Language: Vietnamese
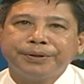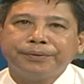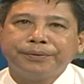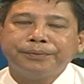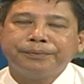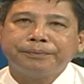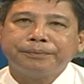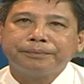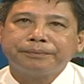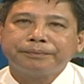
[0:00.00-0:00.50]

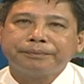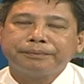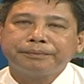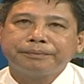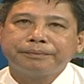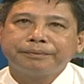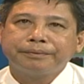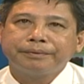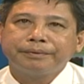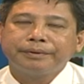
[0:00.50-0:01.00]
vụ
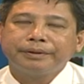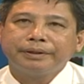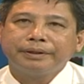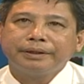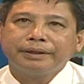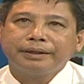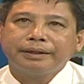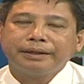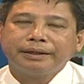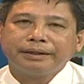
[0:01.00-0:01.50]

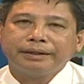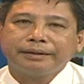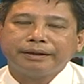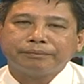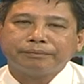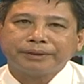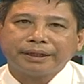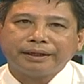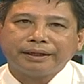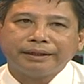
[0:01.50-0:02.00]
à,
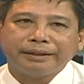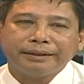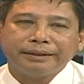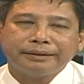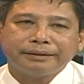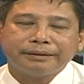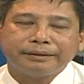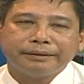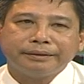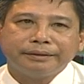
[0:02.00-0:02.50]
đồng thời
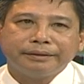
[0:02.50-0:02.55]
á,